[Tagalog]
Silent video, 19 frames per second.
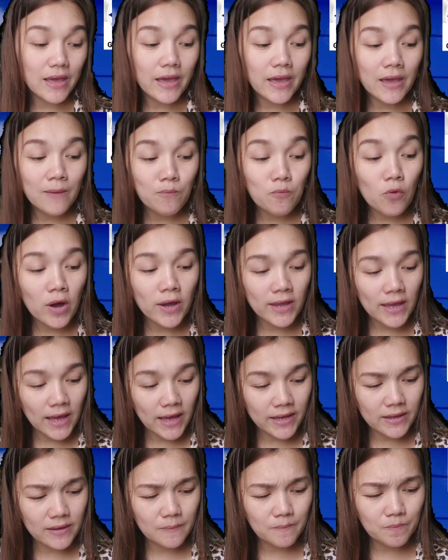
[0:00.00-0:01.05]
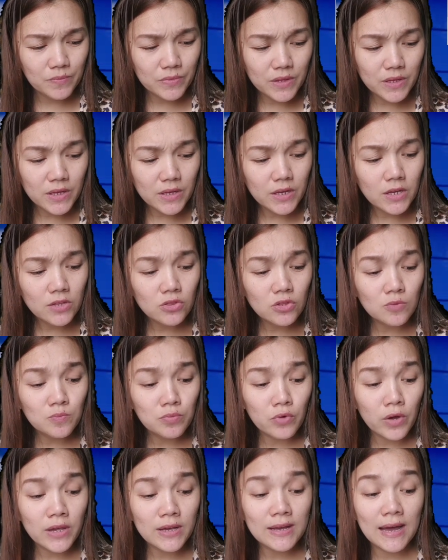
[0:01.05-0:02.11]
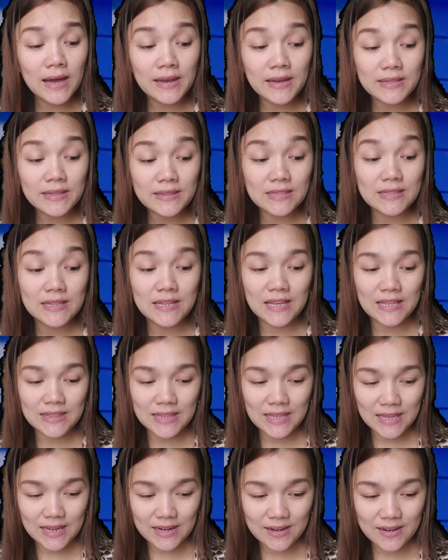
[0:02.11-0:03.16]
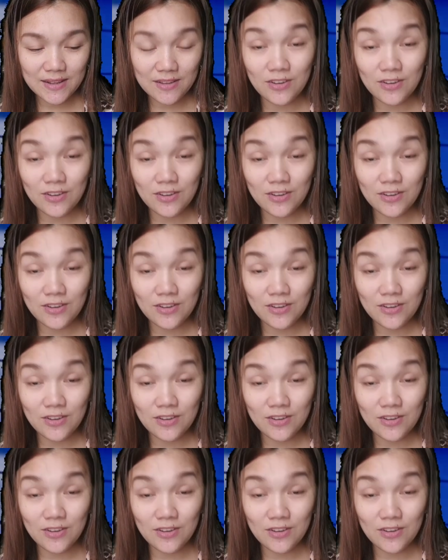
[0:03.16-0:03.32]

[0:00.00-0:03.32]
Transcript: FYI, ito po ay guaranteed letter.